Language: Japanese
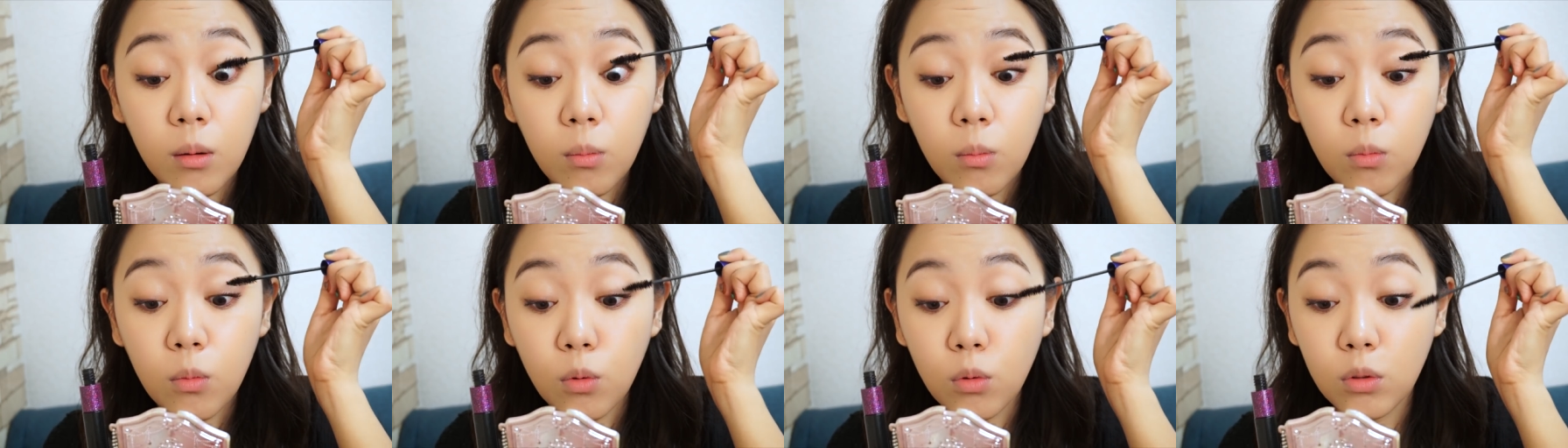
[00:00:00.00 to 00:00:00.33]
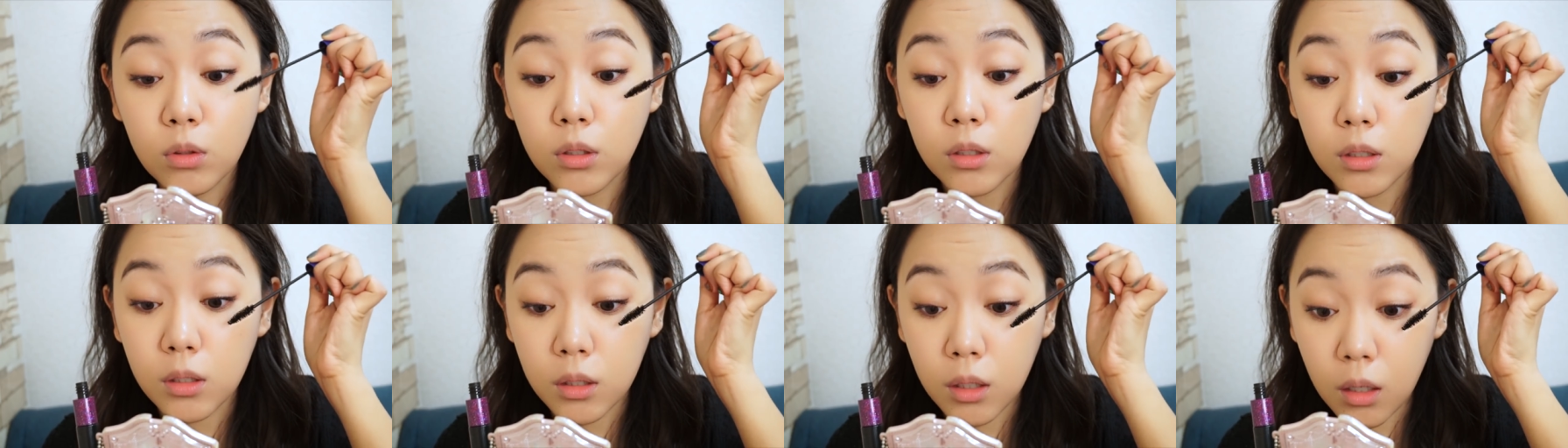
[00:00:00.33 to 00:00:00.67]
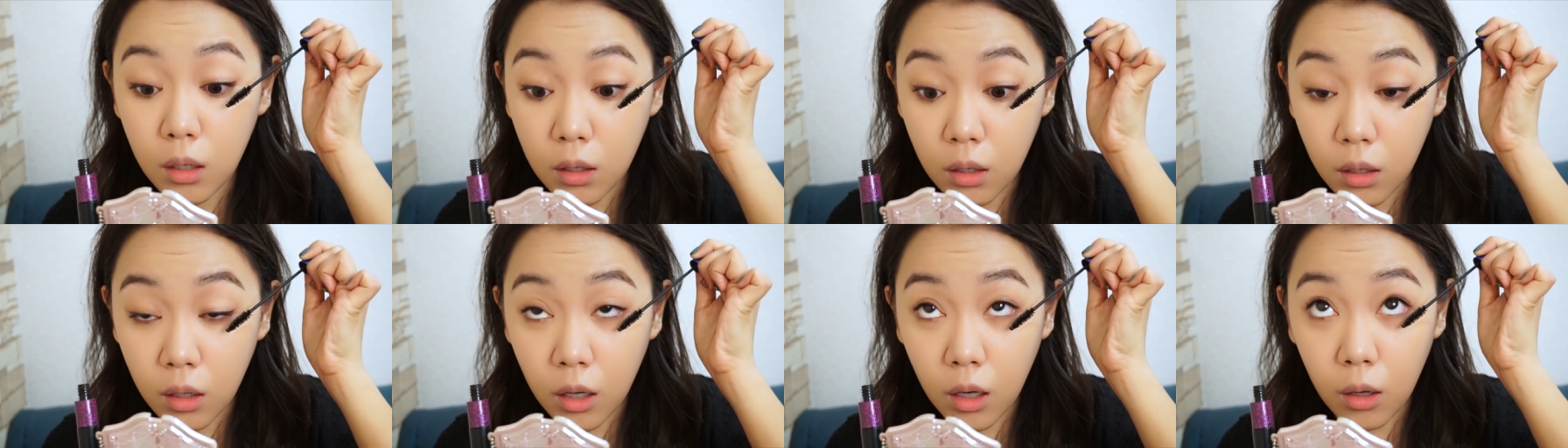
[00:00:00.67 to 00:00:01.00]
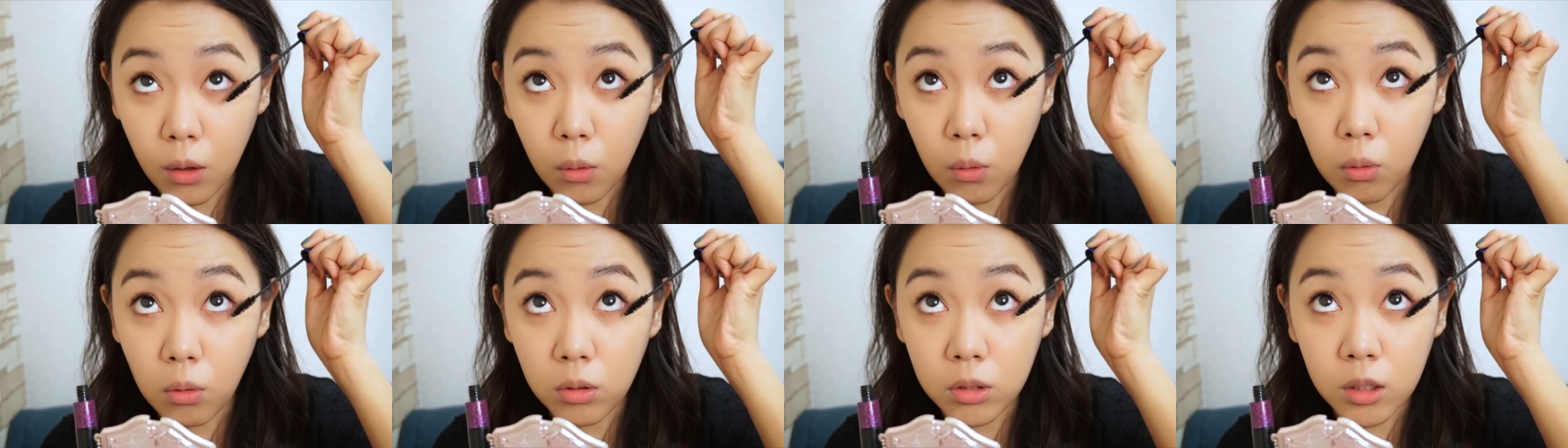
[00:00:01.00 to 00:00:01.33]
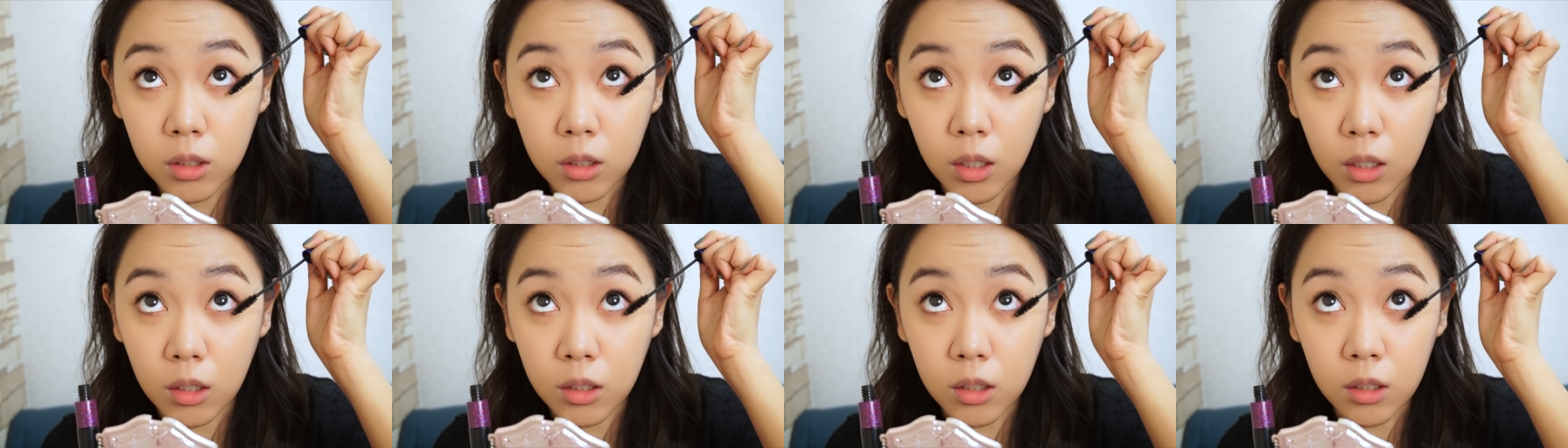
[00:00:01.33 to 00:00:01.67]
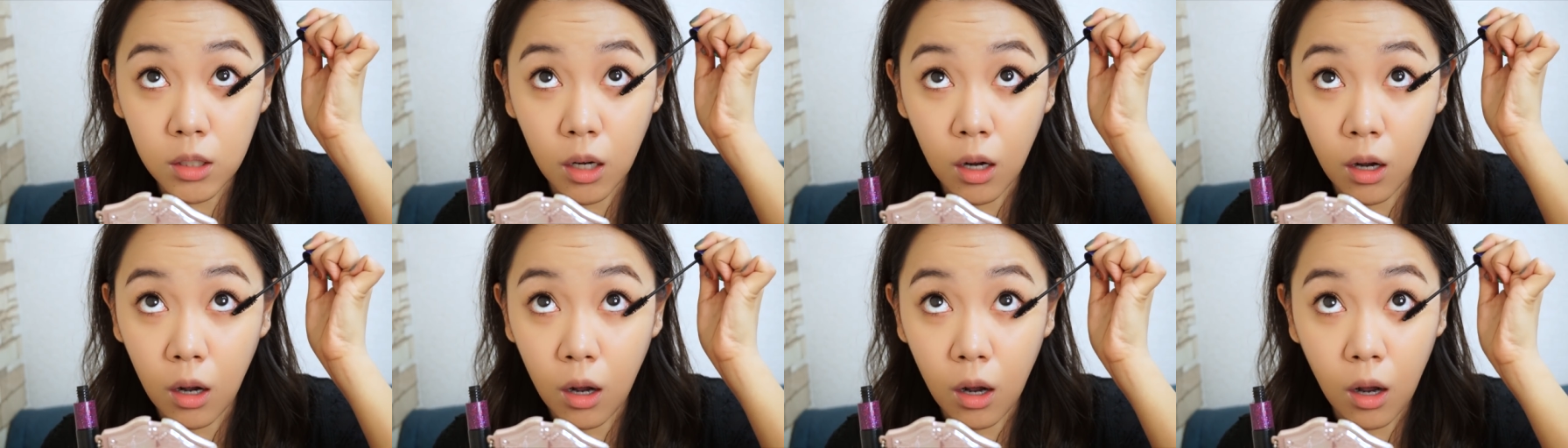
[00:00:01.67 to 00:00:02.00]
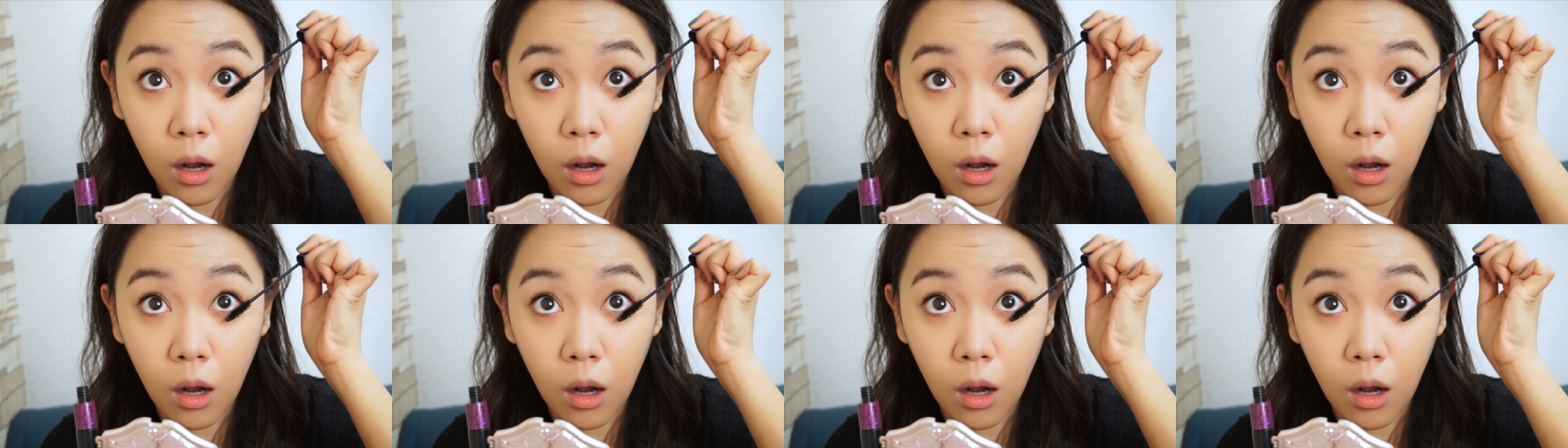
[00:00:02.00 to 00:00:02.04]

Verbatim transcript: もう結構スカスカ。